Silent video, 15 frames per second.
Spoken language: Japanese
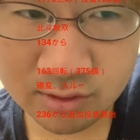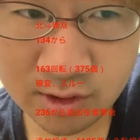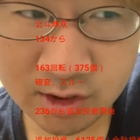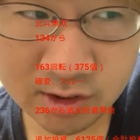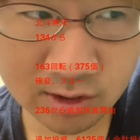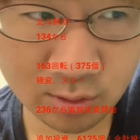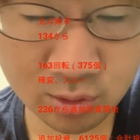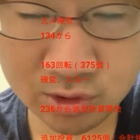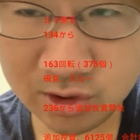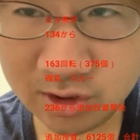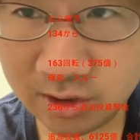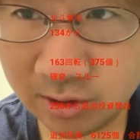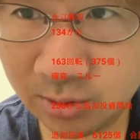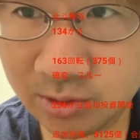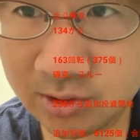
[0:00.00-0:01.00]
確か星
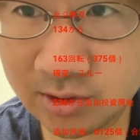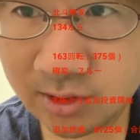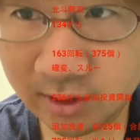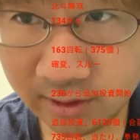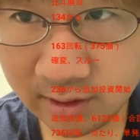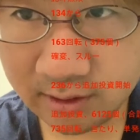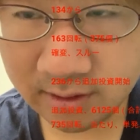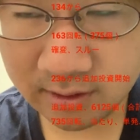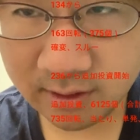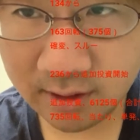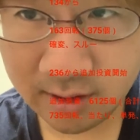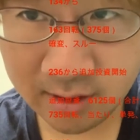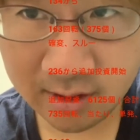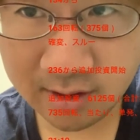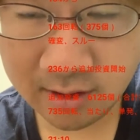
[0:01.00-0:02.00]
がよっつかな。
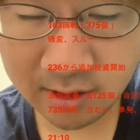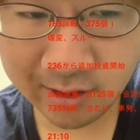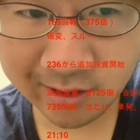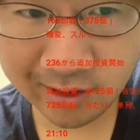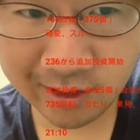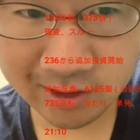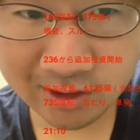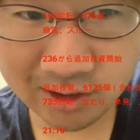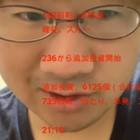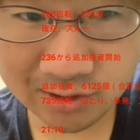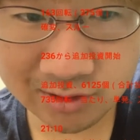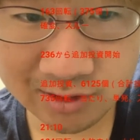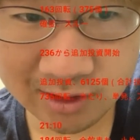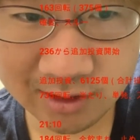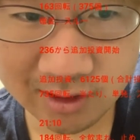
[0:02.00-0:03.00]
はい。かなり勝ちやす
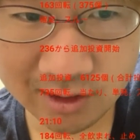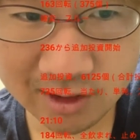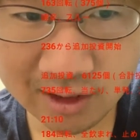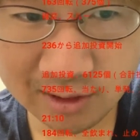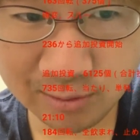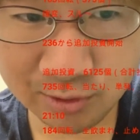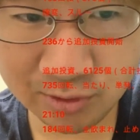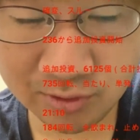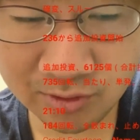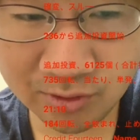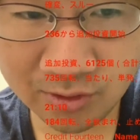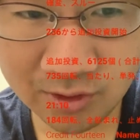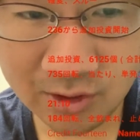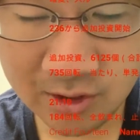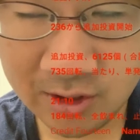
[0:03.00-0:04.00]
い相手で、しかも、
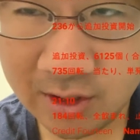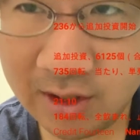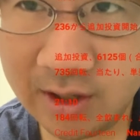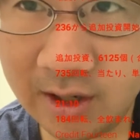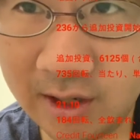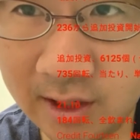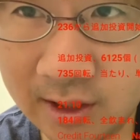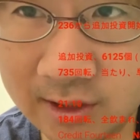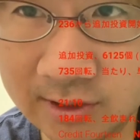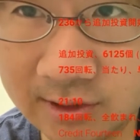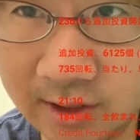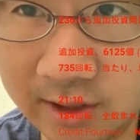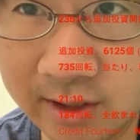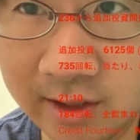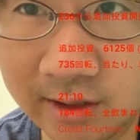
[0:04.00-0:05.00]
赤
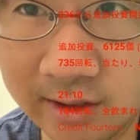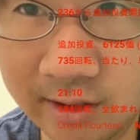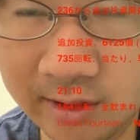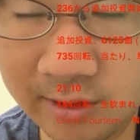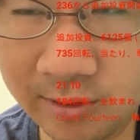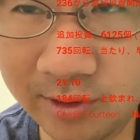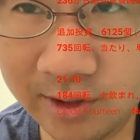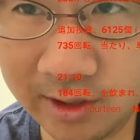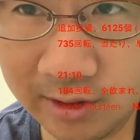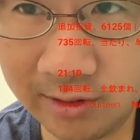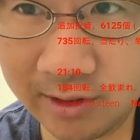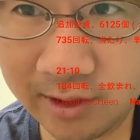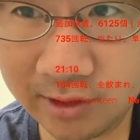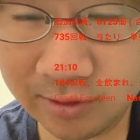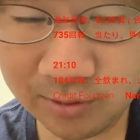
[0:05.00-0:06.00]
塚だったんで、これいける
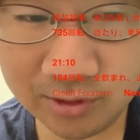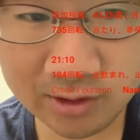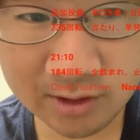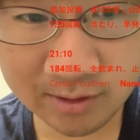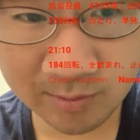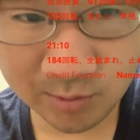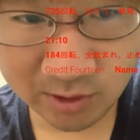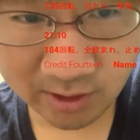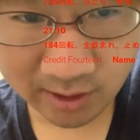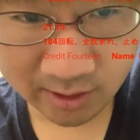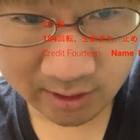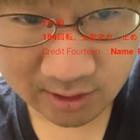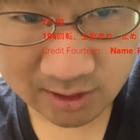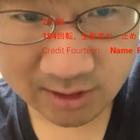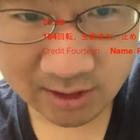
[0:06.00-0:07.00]
かなと思って、向か
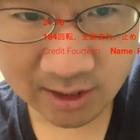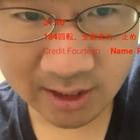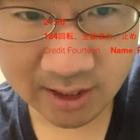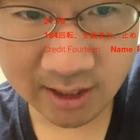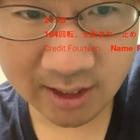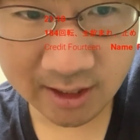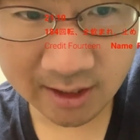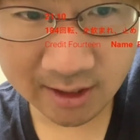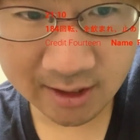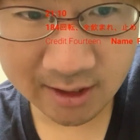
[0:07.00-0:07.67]
ないし、ああ